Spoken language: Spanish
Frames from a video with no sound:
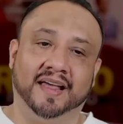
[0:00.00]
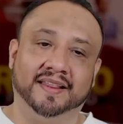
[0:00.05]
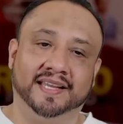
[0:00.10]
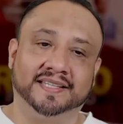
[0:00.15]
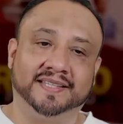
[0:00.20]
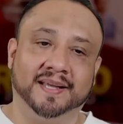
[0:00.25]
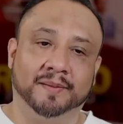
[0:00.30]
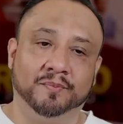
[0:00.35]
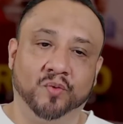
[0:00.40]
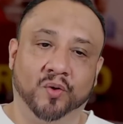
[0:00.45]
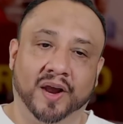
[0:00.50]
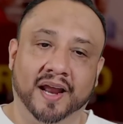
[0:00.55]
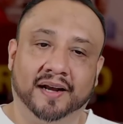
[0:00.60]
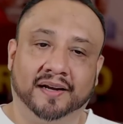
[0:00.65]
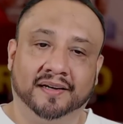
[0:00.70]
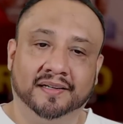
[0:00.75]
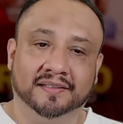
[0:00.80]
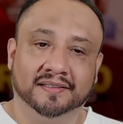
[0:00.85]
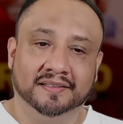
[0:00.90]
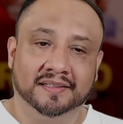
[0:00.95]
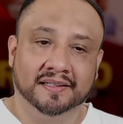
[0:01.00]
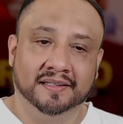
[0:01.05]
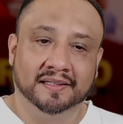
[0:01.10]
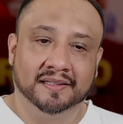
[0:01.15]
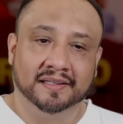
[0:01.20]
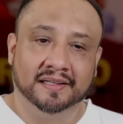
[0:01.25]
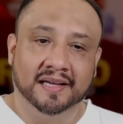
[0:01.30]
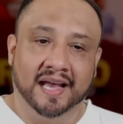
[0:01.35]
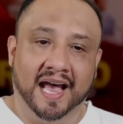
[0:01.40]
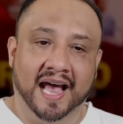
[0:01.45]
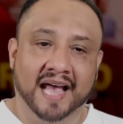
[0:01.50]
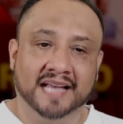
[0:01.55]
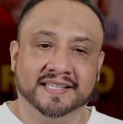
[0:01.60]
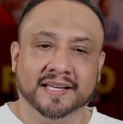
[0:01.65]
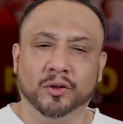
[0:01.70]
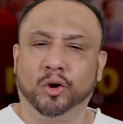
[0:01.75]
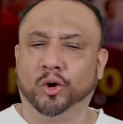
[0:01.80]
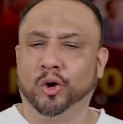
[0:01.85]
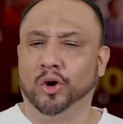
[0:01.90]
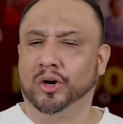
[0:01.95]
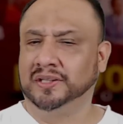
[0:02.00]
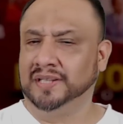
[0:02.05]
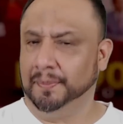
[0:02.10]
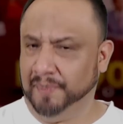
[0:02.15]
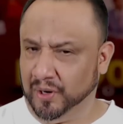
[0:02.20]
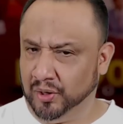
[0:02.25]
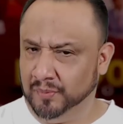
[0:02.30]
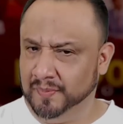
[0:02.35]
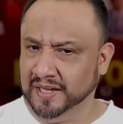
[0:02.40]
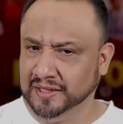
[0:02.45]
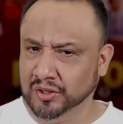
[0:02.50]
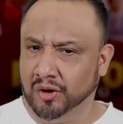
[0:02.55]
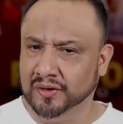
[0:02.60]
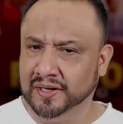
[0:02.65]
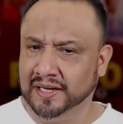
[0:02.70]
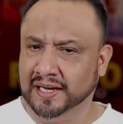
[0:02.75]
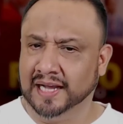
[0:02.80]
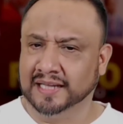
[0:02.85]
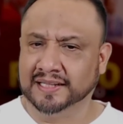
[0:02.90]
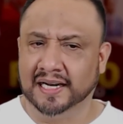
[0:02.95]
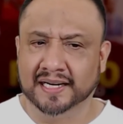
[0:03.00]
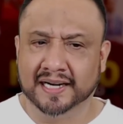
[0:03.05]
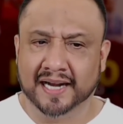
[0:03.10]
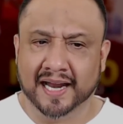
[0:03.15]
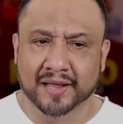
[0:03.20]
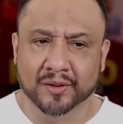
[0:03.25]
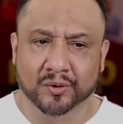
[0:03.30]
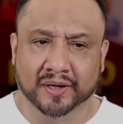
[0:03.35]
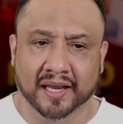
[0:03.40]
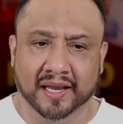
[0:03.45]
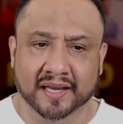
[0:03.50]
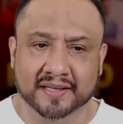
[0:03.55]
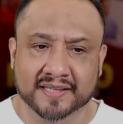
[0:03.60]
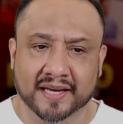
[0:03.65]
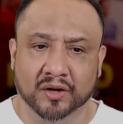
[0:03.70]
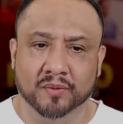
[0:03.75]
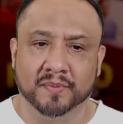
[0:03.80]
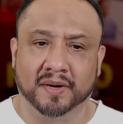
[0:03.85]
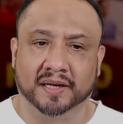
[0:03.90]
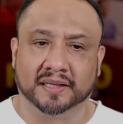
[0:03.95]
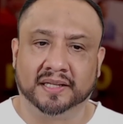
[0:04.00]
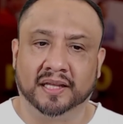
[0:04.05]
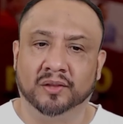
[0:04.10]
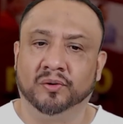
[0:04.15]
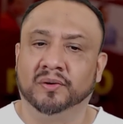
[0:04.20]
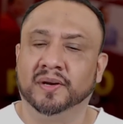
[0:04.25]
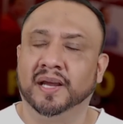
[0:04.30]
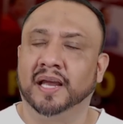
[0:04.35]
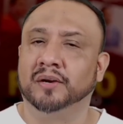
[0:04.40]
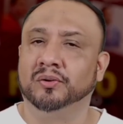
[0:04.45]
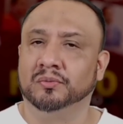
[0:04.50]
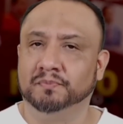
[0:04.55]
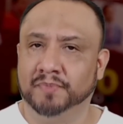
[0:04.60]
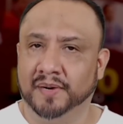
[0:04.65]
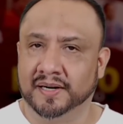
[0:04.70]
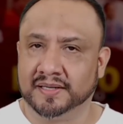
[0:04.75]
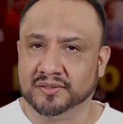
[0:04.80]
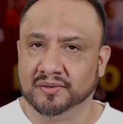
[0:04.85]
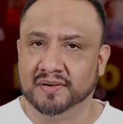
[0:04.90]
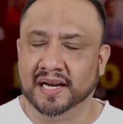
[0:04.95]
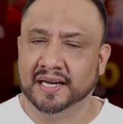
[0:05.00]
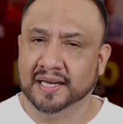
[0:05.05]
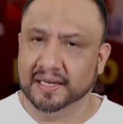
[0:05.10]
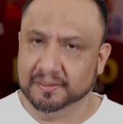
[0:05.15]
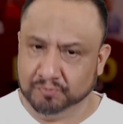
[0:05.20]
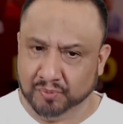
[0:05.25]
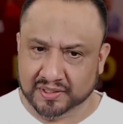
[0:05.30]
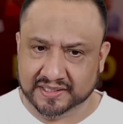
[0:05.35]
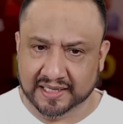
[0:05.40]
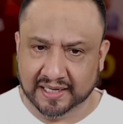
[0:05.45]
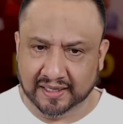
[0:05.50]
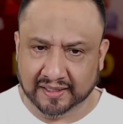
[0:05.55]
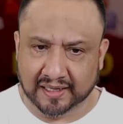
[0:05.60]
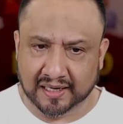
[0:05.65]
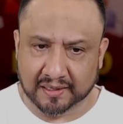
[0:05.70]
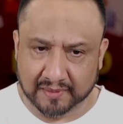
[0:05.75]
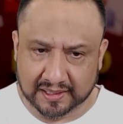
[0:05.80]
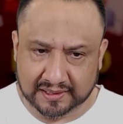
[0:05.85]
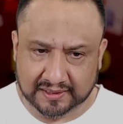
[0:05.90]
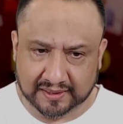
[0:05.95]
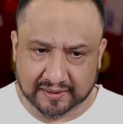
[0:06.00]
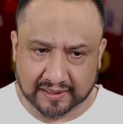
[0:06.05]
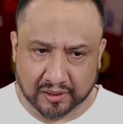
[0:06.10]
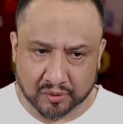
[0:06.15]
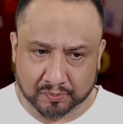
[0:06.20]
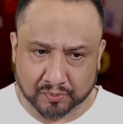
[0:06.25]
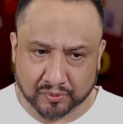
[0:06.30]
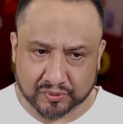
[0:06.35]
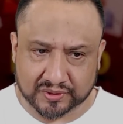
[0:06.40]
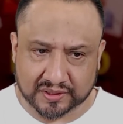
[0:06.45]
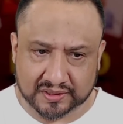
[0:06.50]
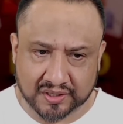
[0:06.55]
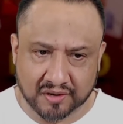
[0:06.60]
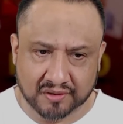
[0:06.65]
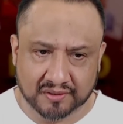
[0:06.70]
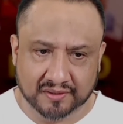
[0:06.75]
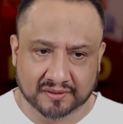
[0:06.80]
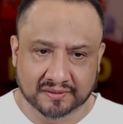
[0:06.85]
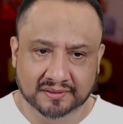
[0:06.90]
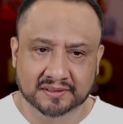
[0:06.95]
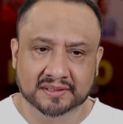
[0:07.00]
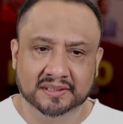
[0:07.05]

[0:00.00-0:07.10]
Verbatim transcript: de esa mujer ha sido corta pero meteórica a tal grado que se ha convertido en un personaje pues irrelevante de la oposición.